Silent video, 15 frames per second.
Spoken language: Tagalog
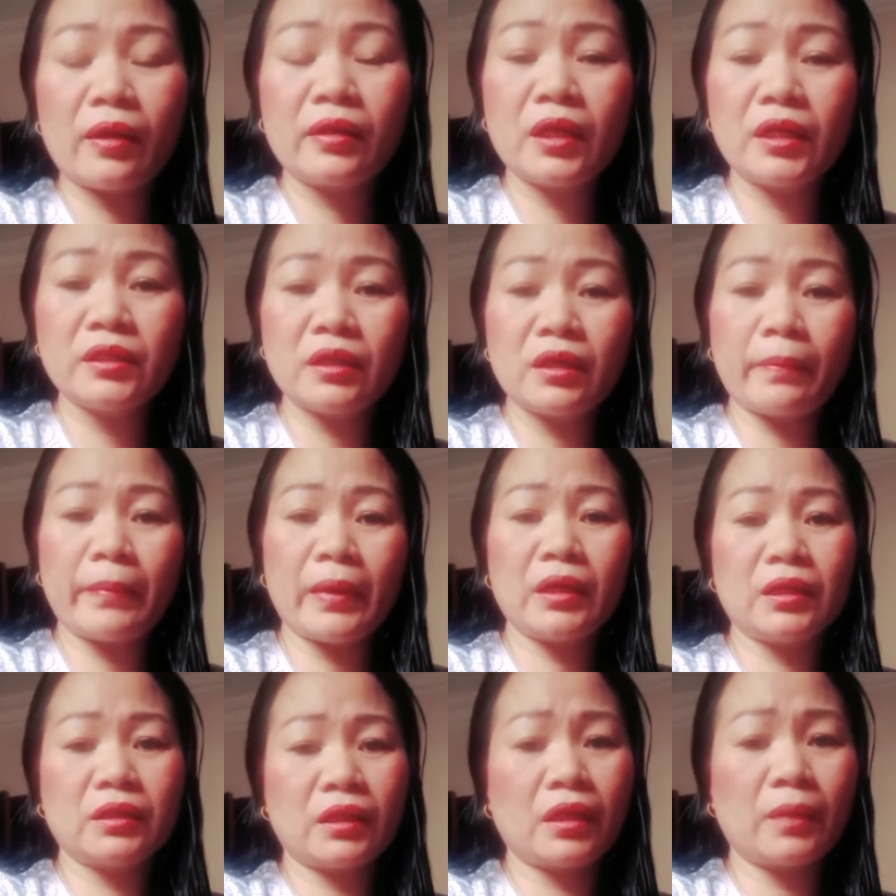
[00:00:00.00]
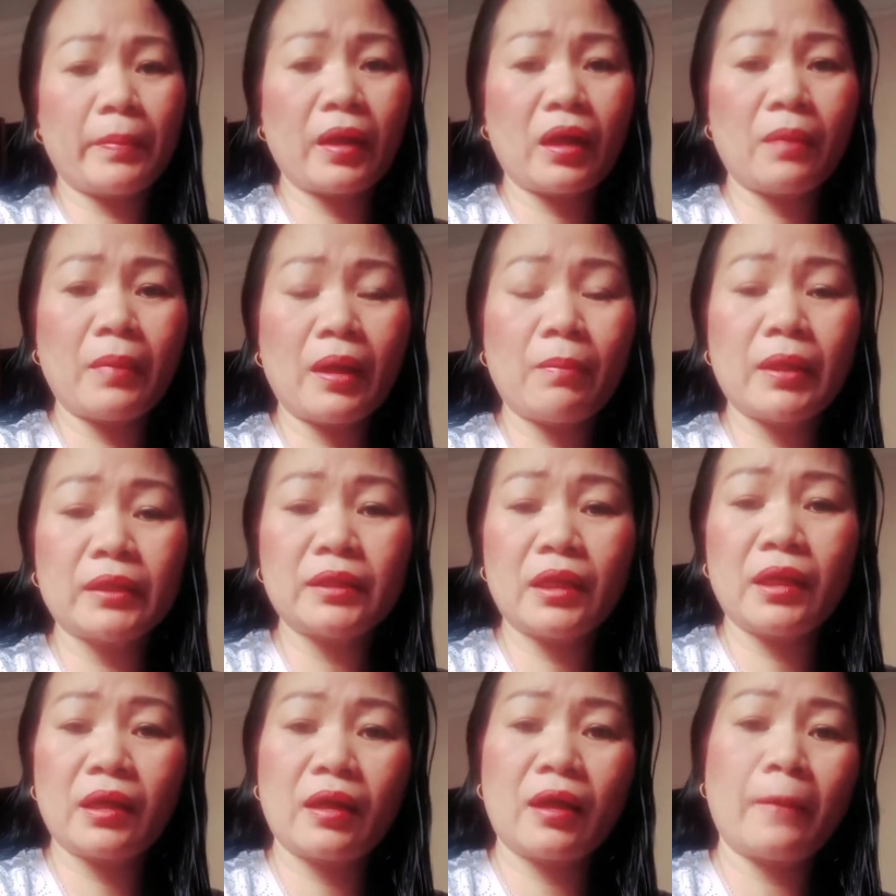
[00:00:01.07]
ganyan ang palitan napakababa
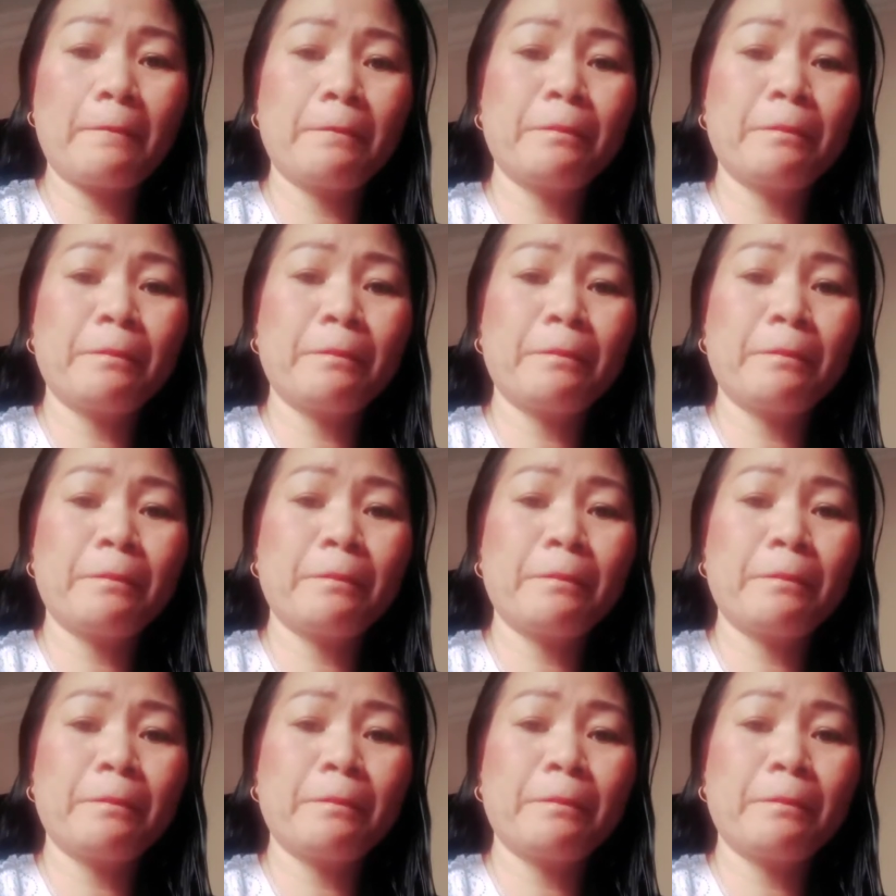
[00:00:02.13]
talaga